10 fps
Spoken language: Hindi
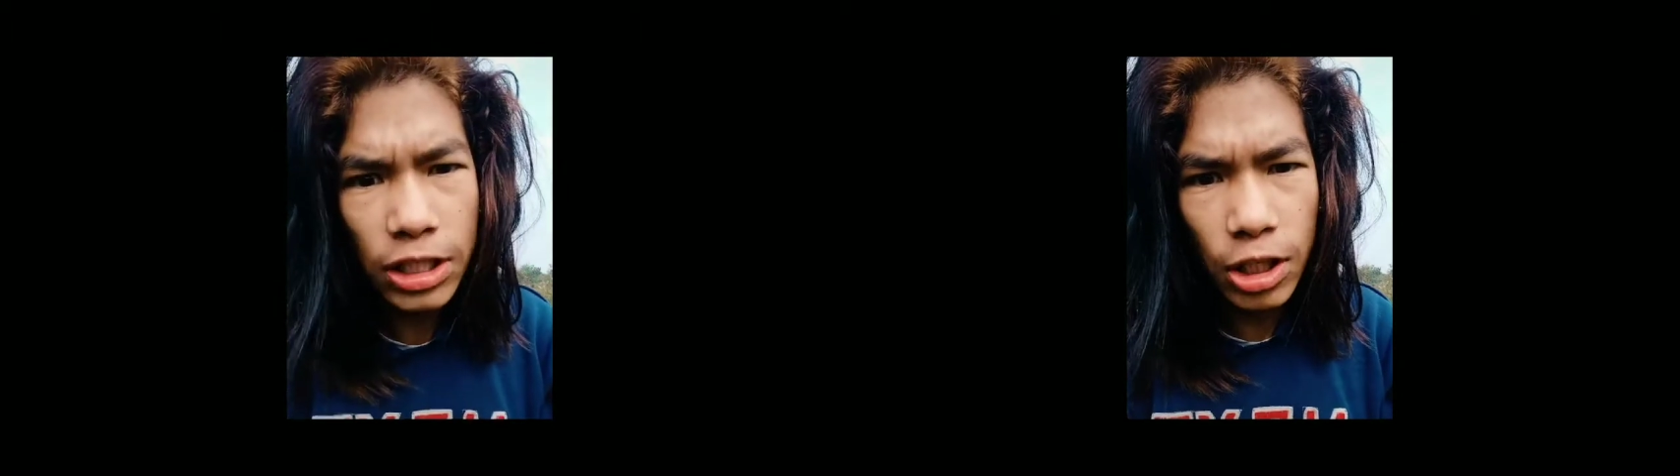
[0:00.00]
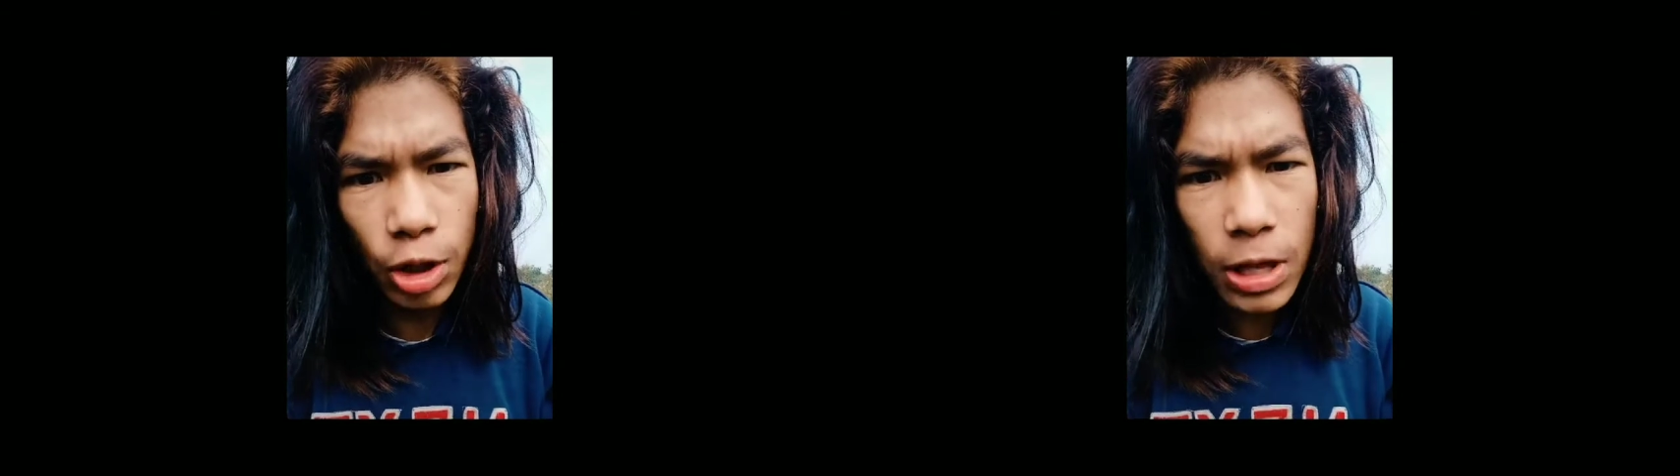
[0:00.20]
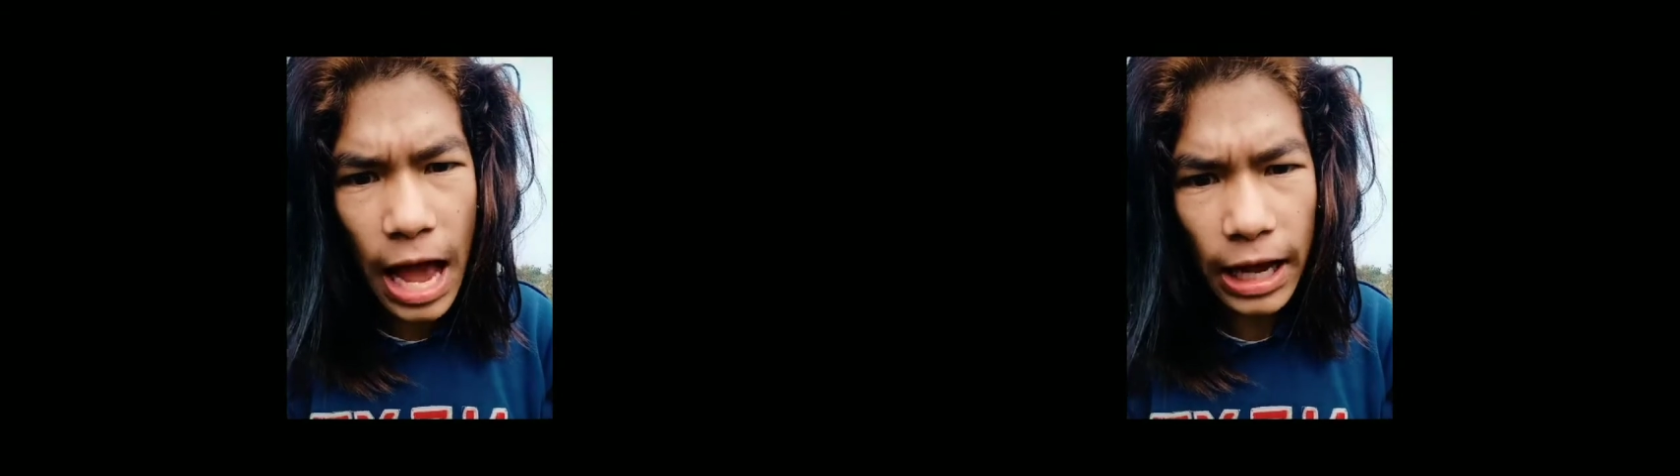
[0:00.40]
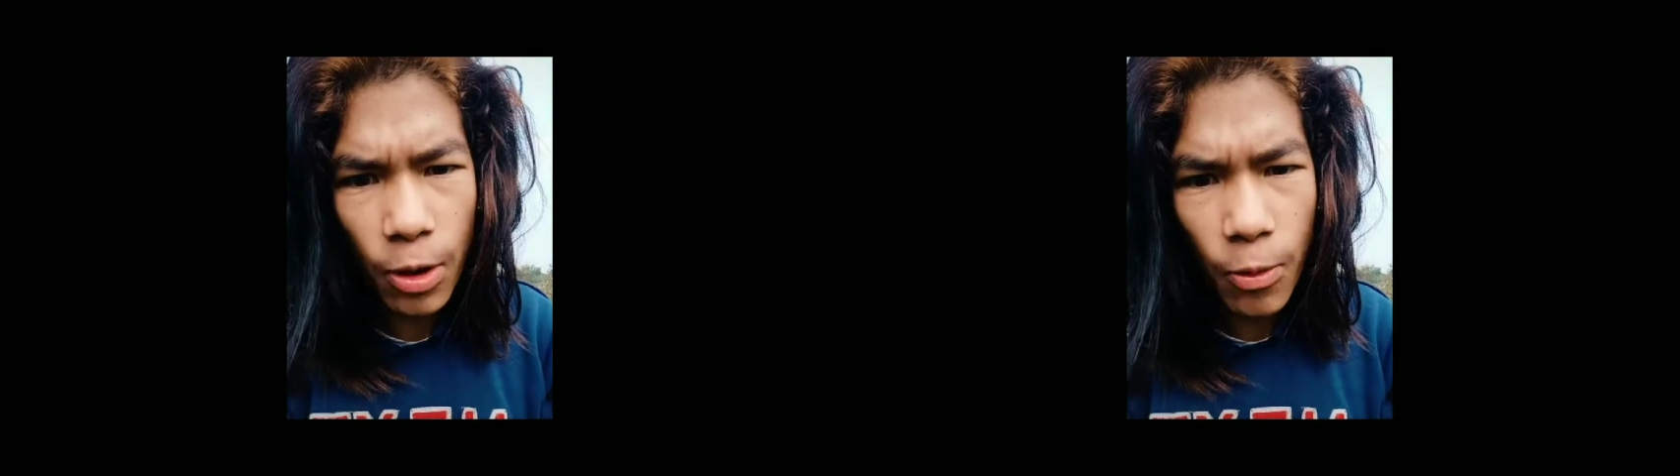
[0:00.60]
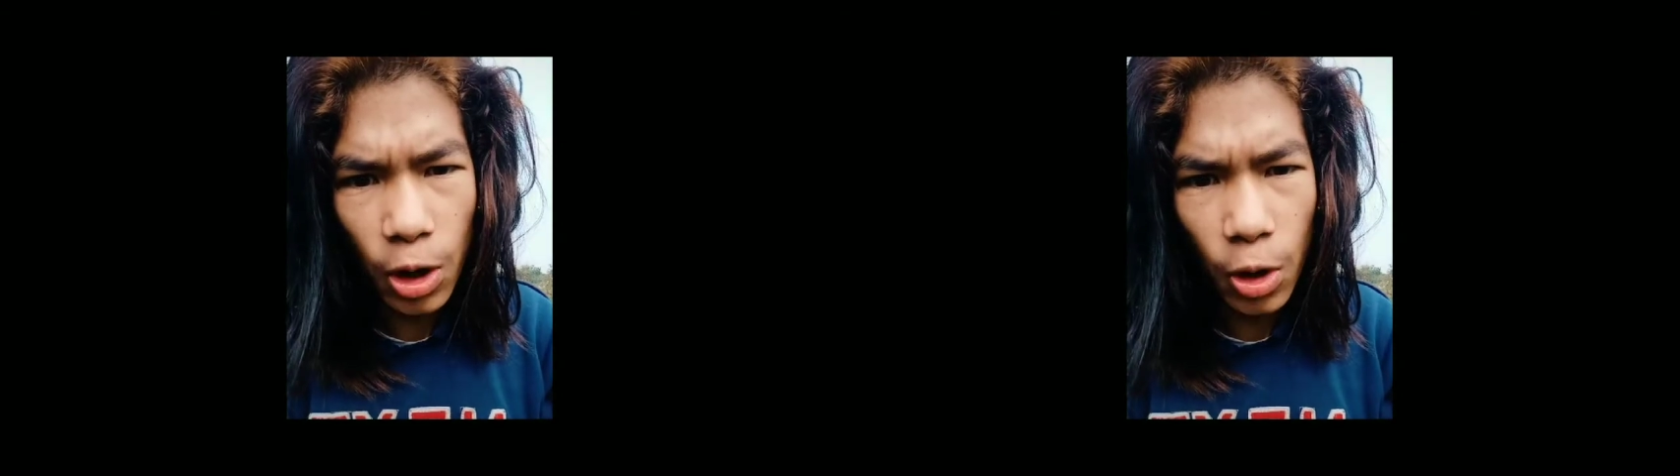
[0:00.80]
सिकुड़ी आँखें
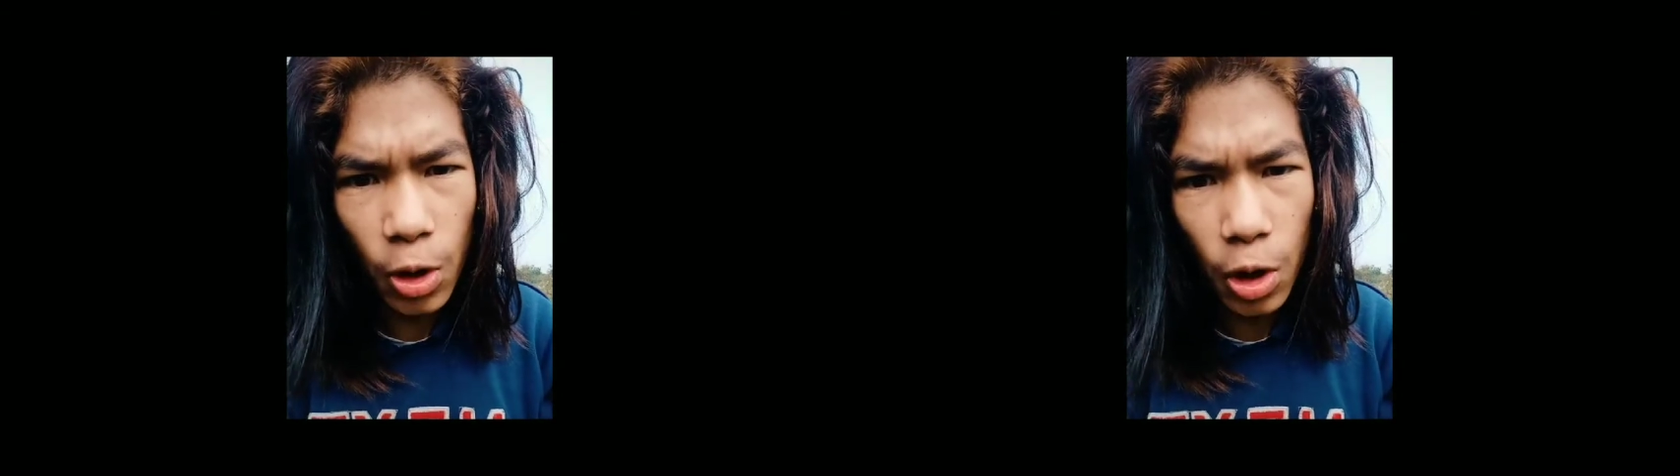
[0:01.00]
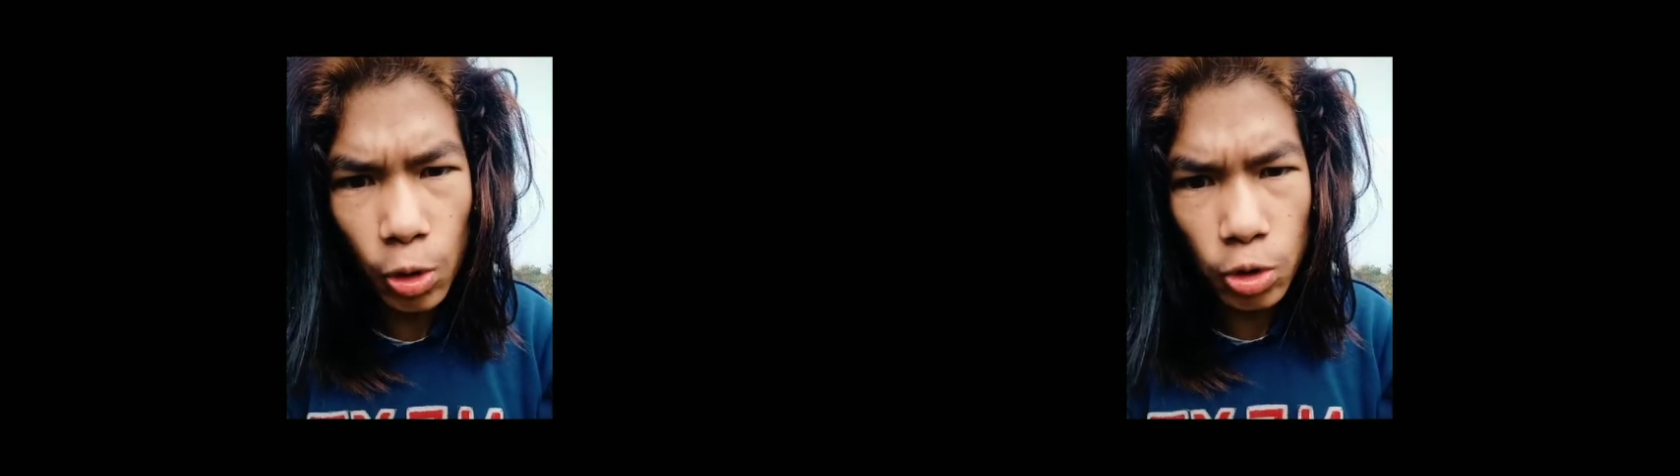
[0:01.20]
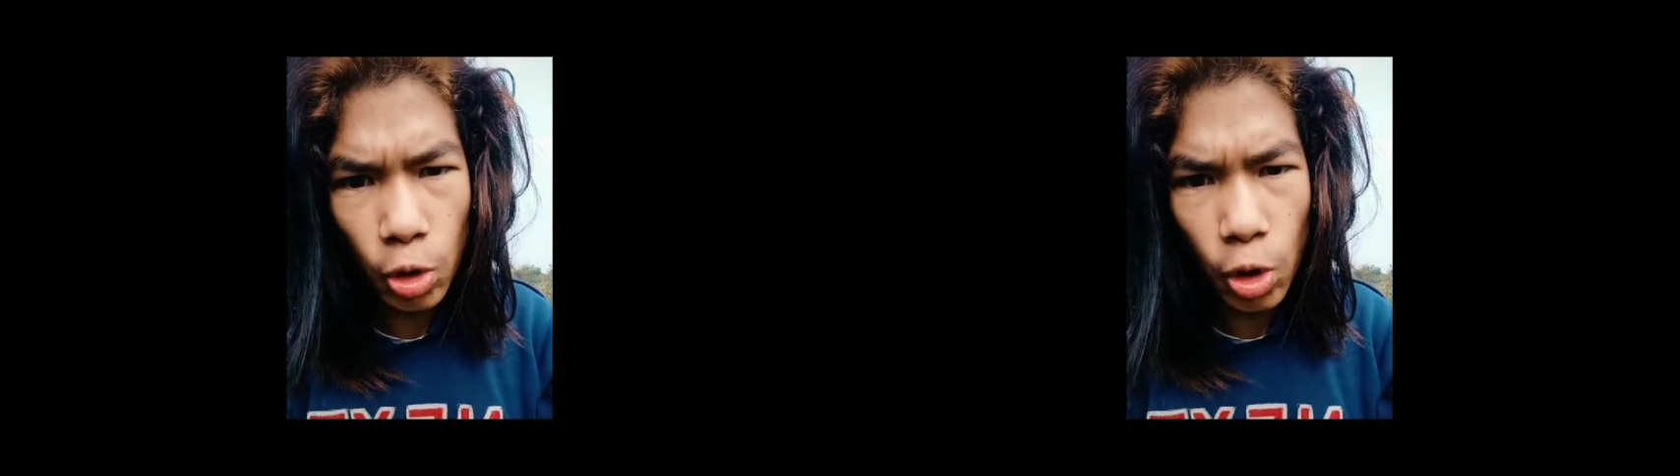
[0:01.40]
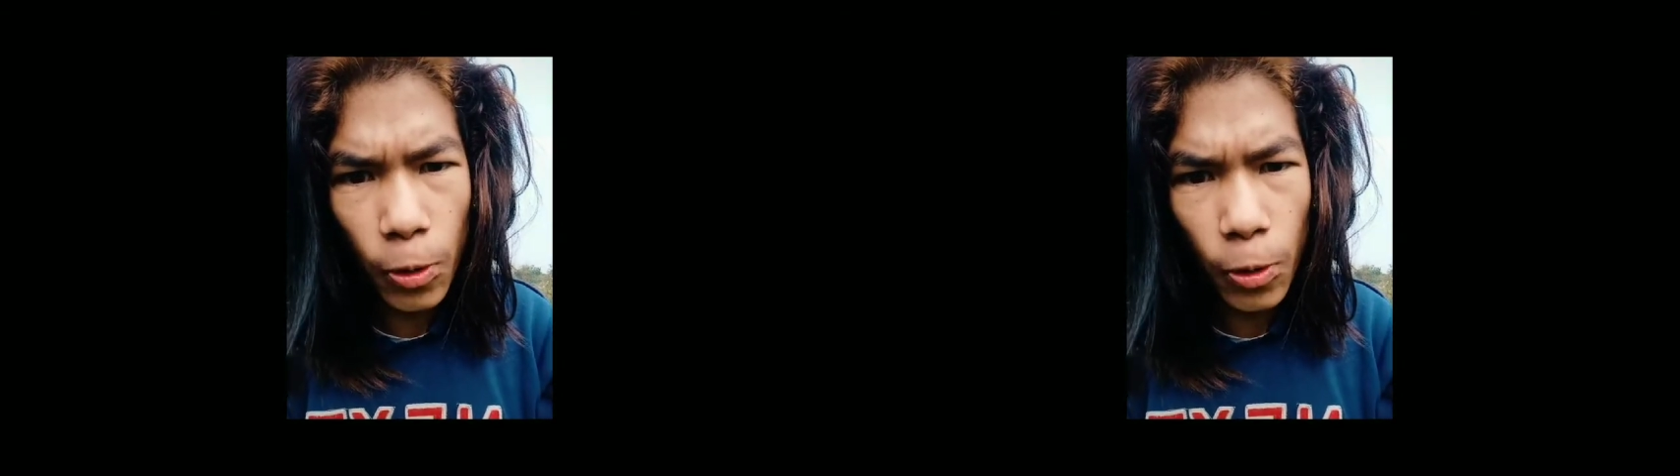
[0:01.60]
वाले हो और दूसरों को